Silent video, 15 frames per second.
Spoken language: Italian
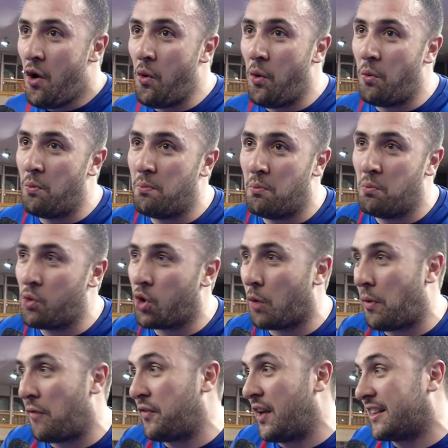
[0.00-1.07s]
un, un
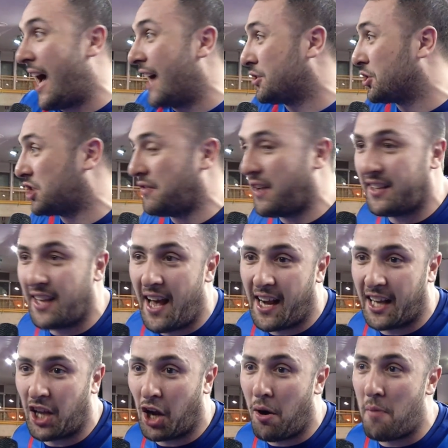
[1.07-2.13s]
gruppo appiatato, si vede
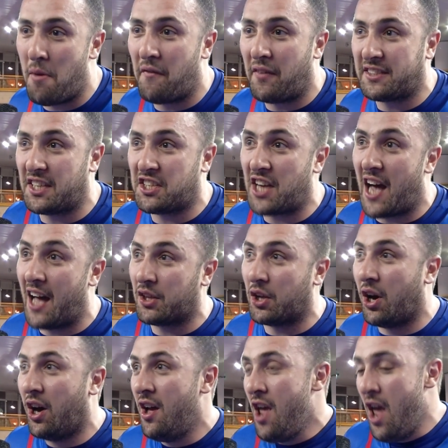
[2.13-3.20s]
anche da come abbiamo festeggiato.